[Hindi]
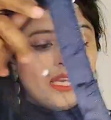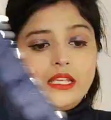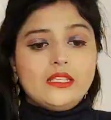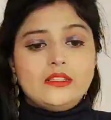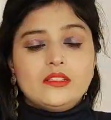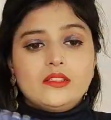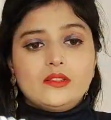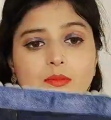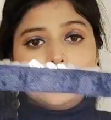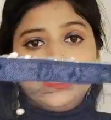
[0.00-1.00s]
एंड
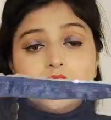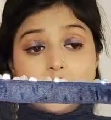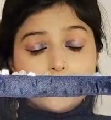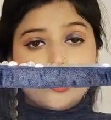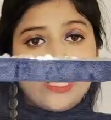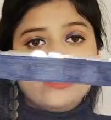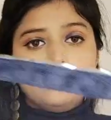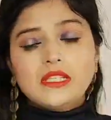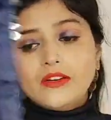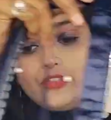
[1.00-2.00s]
दुपट्टे की चौड़ाई
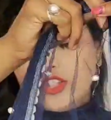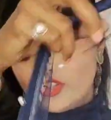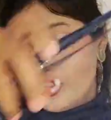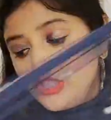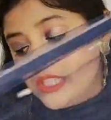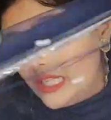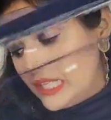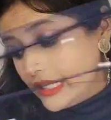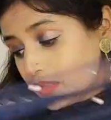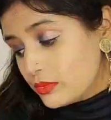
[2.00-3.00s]
भी काफ़ी अच्छी है
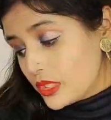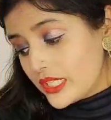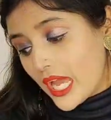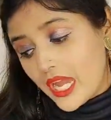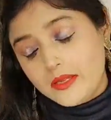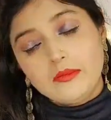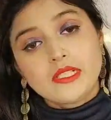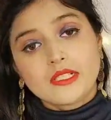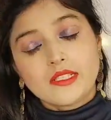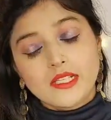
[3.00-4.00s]
लेंथ पूरा ढाई
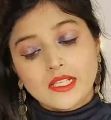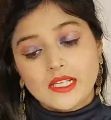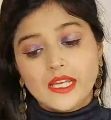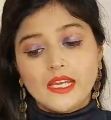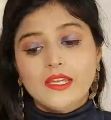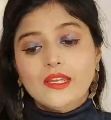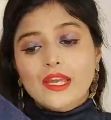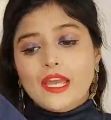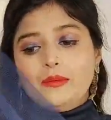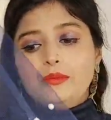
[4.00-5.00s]
मीटर दे रखा है
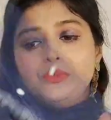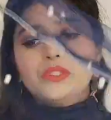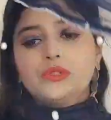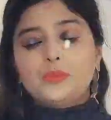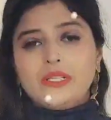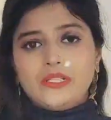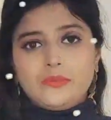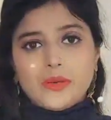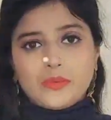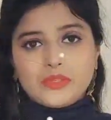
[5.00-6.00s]
एंड पूरे दुपट्टे
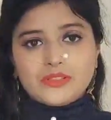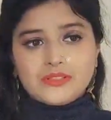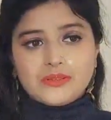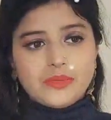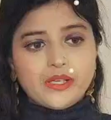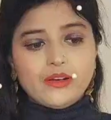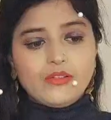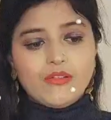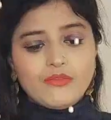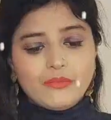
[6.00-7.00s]
पे आपको इस तरह से भरा
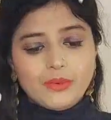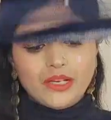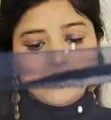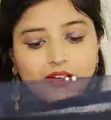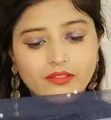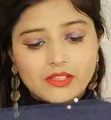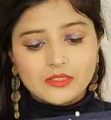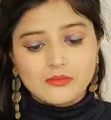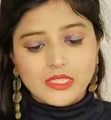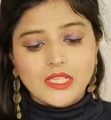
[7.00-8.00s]
हुआ पल का
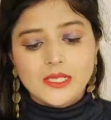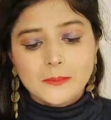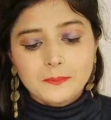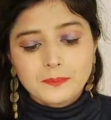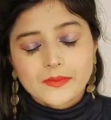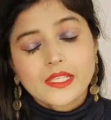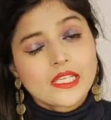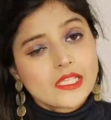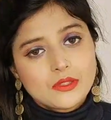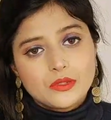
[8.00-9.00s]
वर्क मिलेगा
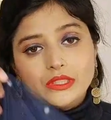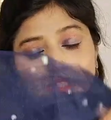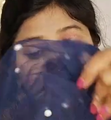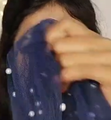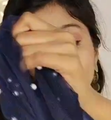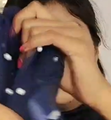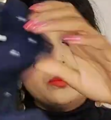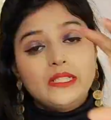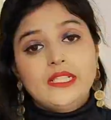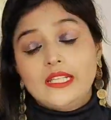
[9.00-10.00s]
तो ये हो गई
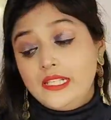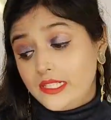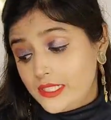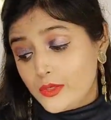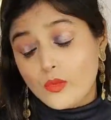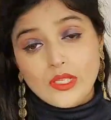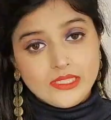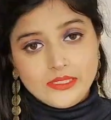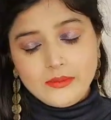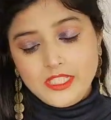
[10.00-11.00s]
दुपट्टा नेट की
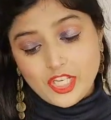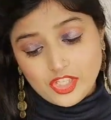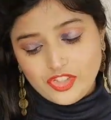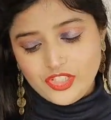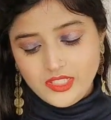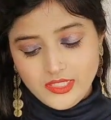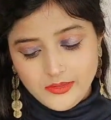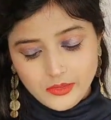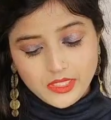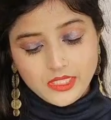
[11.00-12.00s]
क्वालिटी भी अच्छी
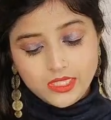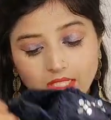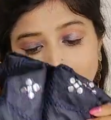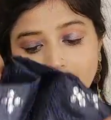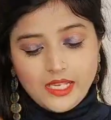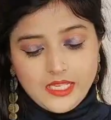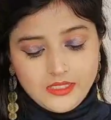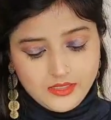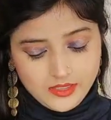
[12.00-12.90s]
है ओके एंड